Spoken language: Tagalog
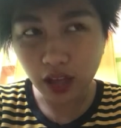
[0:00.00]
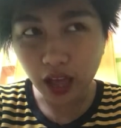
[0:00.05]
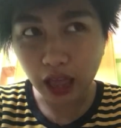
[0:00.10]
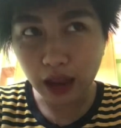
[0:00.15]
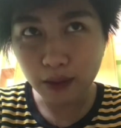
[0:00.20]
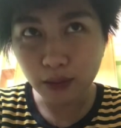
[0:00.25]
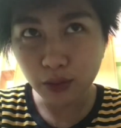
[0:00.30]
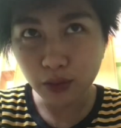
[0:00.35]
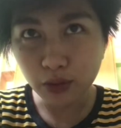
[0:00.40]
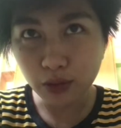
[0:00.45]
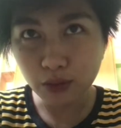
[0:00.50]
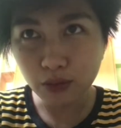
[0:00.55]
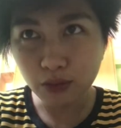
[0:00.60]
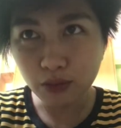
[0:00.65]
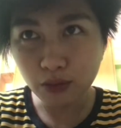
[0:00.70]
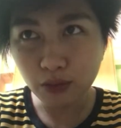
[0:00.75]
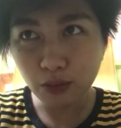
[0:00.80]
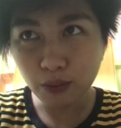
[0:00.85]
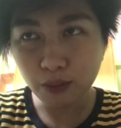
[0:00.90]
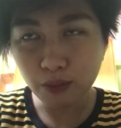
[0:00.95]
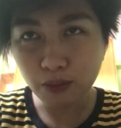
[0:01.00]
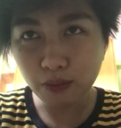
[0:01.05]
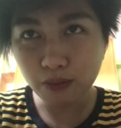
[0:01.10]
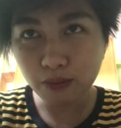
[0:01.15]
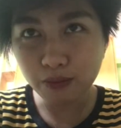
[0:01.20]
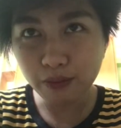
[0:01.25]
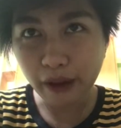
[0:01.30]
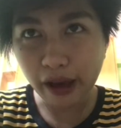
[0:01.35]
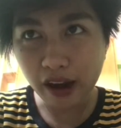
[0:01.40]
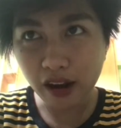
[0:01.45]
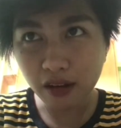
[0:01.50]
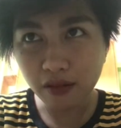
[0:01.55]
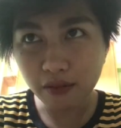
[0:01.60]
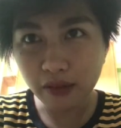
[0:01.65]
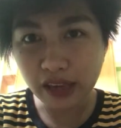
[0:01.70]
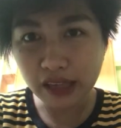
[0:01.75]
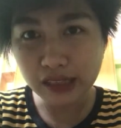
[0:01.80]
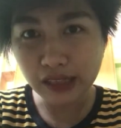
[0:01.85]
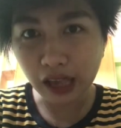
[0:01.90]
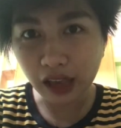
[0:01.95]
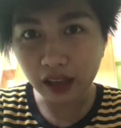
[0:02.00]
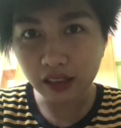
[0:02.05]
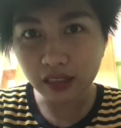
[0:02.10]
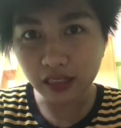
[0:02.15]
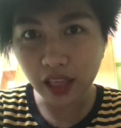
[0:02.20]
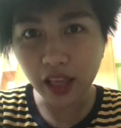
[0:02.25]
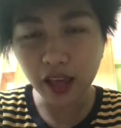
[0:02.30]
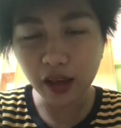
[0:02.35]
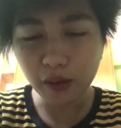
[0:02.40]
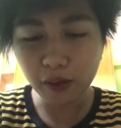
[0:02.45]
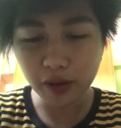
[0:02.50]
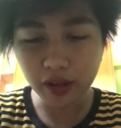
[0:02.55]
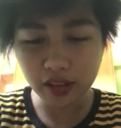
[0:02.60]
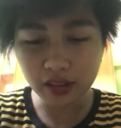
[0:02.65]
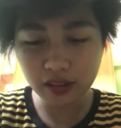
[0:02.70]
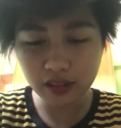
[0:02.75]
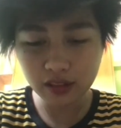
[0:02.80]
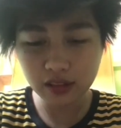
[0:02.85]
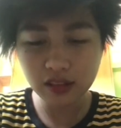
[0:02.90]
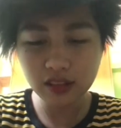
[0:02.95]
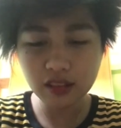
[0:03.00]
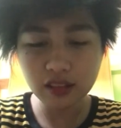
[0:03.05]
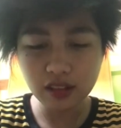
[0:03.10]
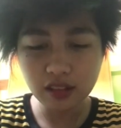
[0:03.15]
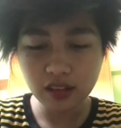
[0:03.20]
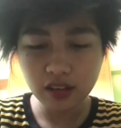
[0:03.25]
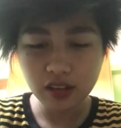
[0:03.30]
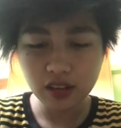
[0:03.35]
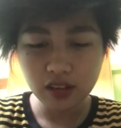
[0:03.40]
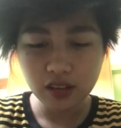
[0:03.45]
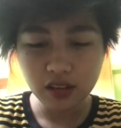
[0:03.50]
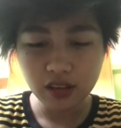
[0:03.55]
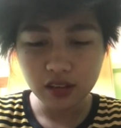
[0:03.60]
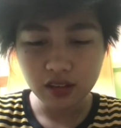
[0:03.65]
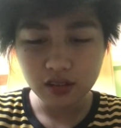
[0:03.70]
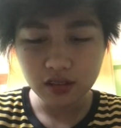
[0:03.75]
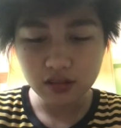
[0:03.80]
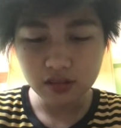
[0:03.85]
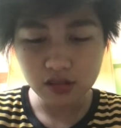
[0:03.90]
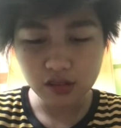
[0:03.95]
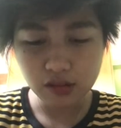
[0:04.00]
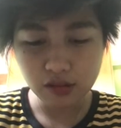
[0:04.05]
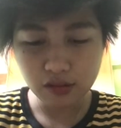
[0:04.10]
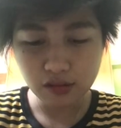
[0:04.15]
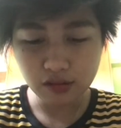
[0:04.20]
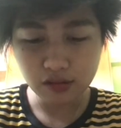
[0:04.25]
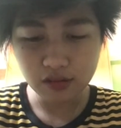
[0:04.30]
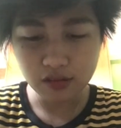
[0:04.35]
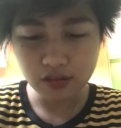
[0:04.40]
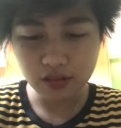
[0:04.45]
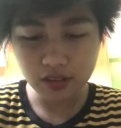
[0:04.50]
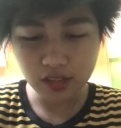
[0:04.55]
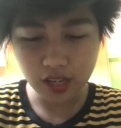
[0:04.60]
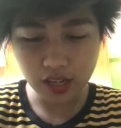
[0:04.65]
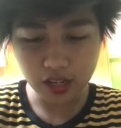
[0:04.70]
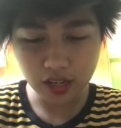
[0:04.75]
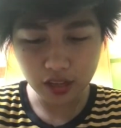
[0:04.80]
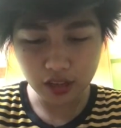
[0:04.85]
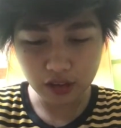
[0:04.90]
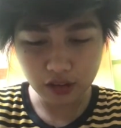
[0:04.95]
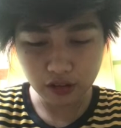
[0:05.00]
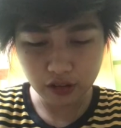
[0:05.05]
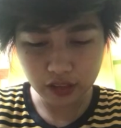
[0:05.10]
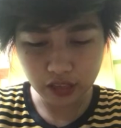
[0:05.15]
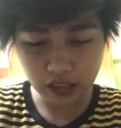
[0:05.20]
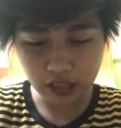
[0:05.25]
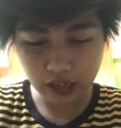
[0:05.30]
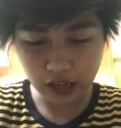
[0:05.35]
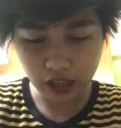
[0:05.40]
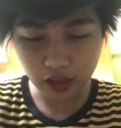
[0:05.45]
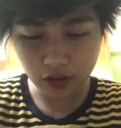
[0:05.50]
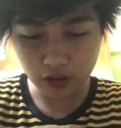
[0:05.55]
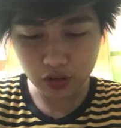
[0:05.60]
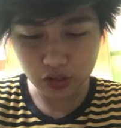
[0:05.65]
alam mo yun, parang may sakit na ewan. So, tignan nyo, tatry ko